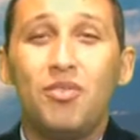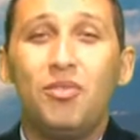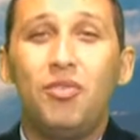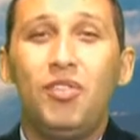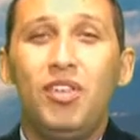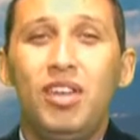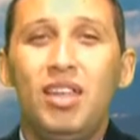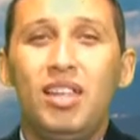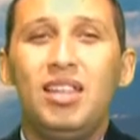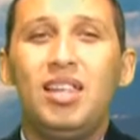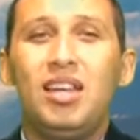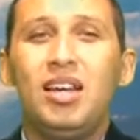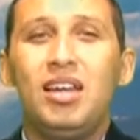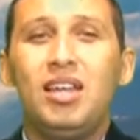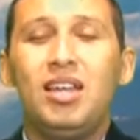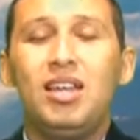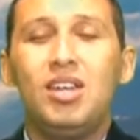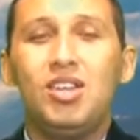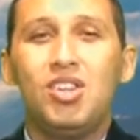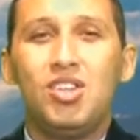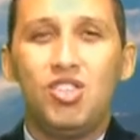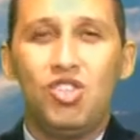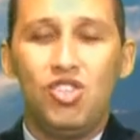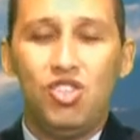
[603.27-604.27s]
Vida
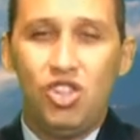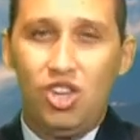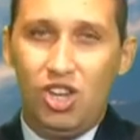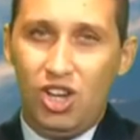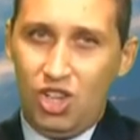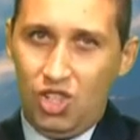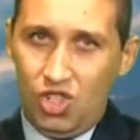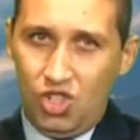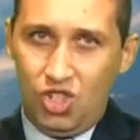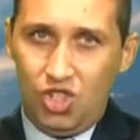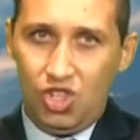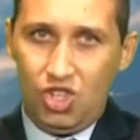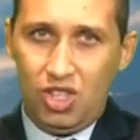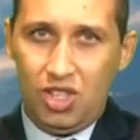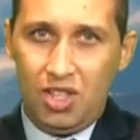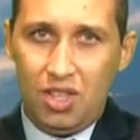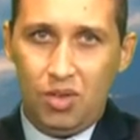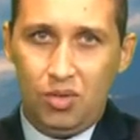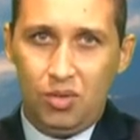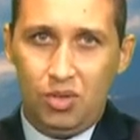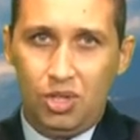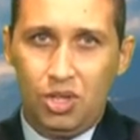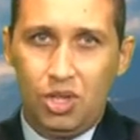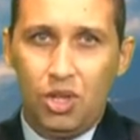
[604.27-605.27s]
Diante de
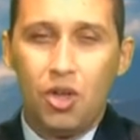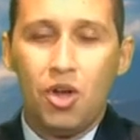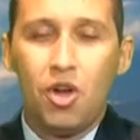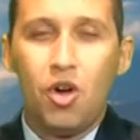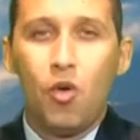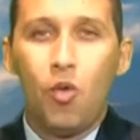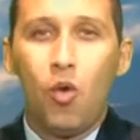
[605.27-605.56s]
Deus.